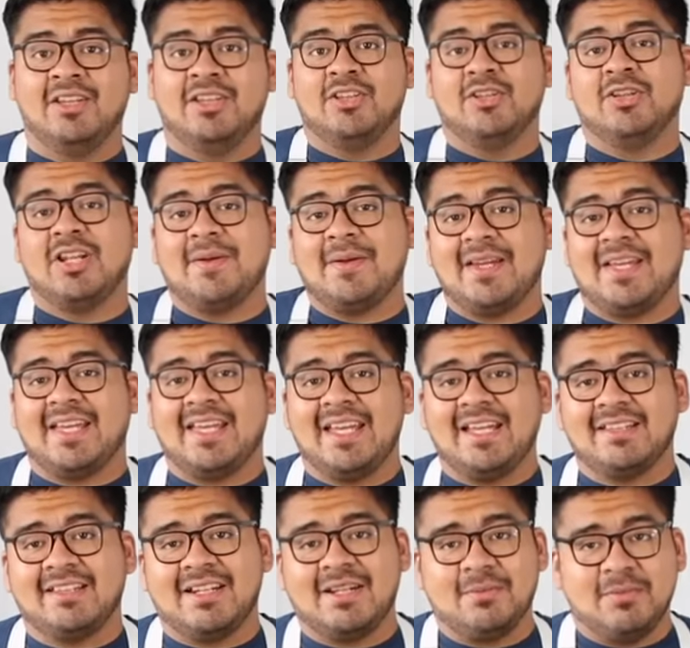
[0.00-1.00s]
Y una vez que
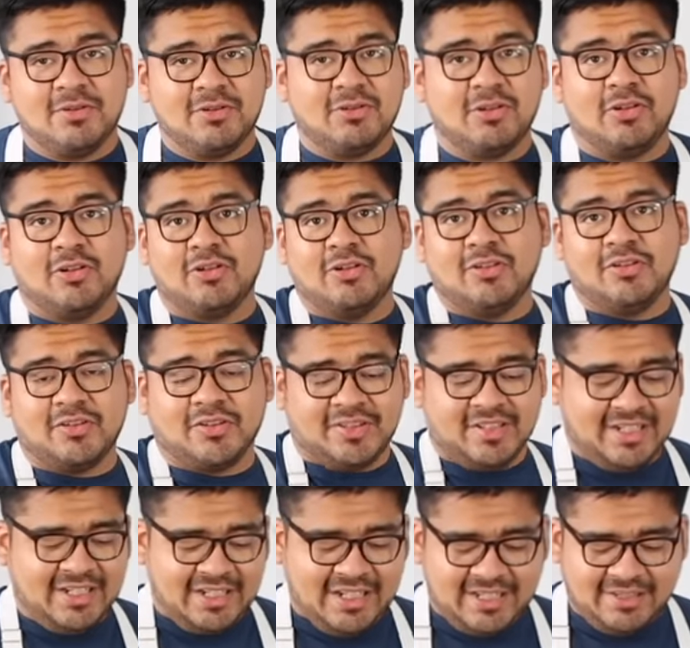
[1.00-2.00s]
ya tenemos todos nuestros
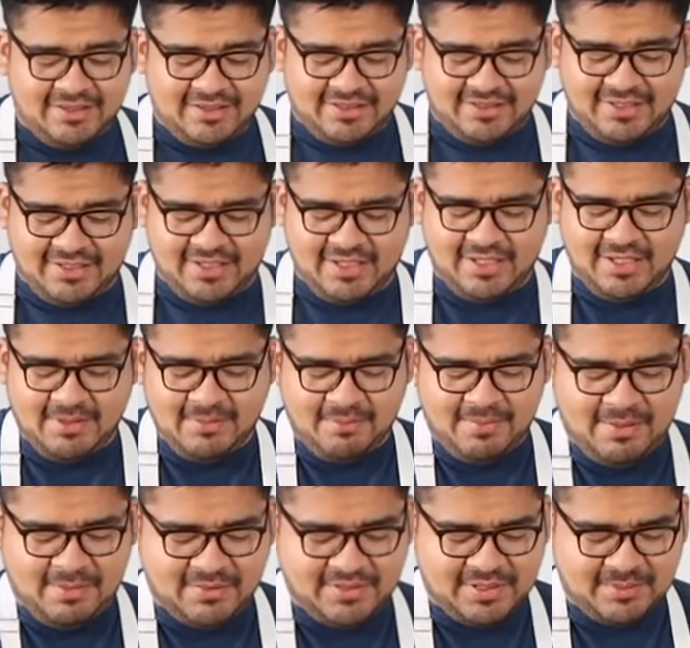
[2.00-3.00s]
ingredientes aquí,
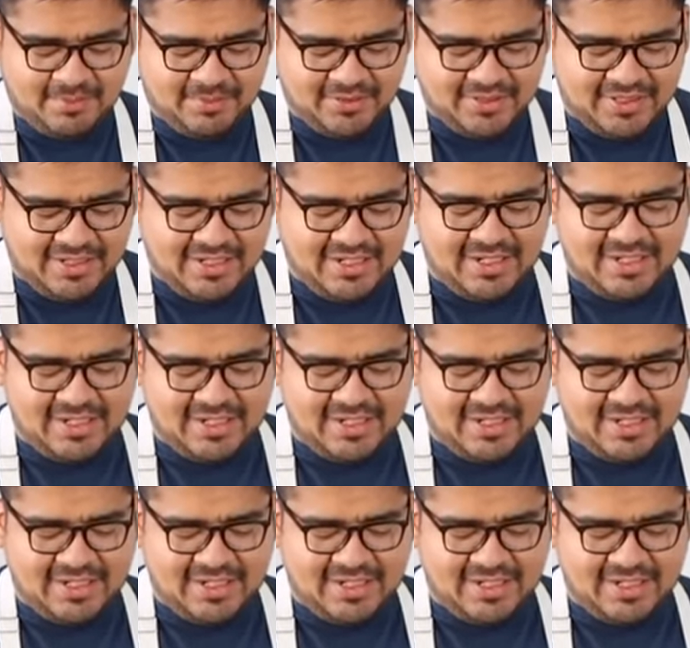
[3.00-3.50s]
vamos a proceder